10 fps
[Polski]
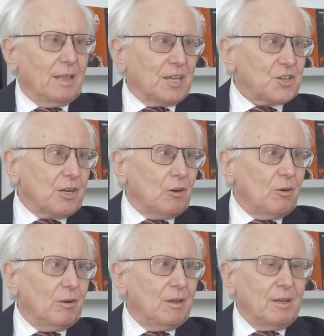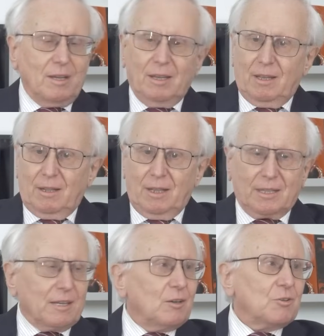Dlaczego?
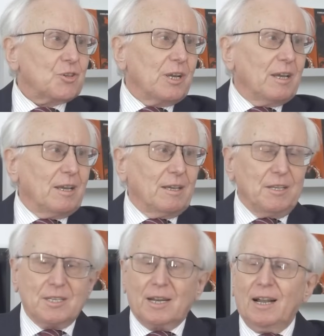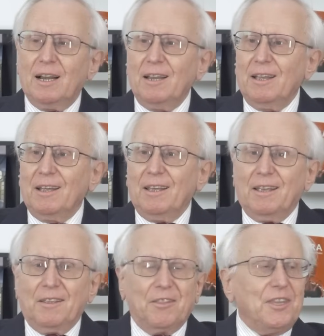Dlatego, że Izrael
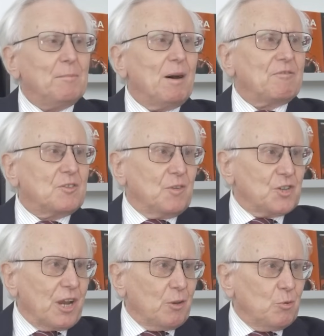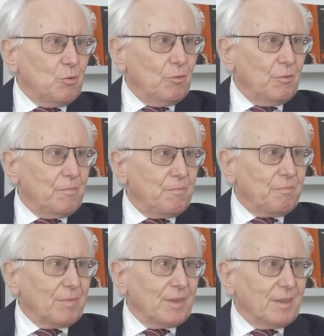nie ma w zwyczaju
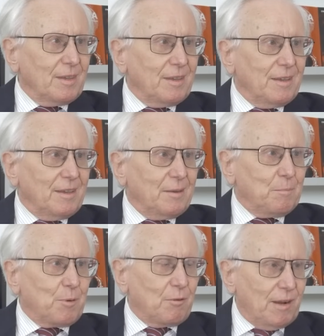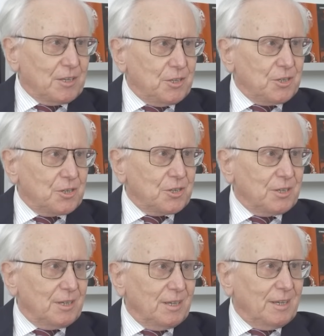
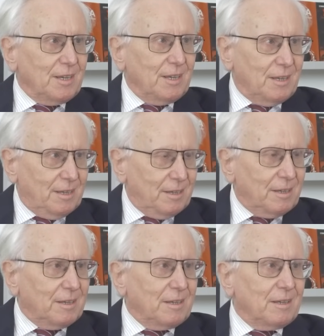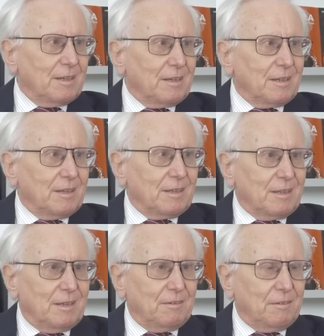prowadzić E, e,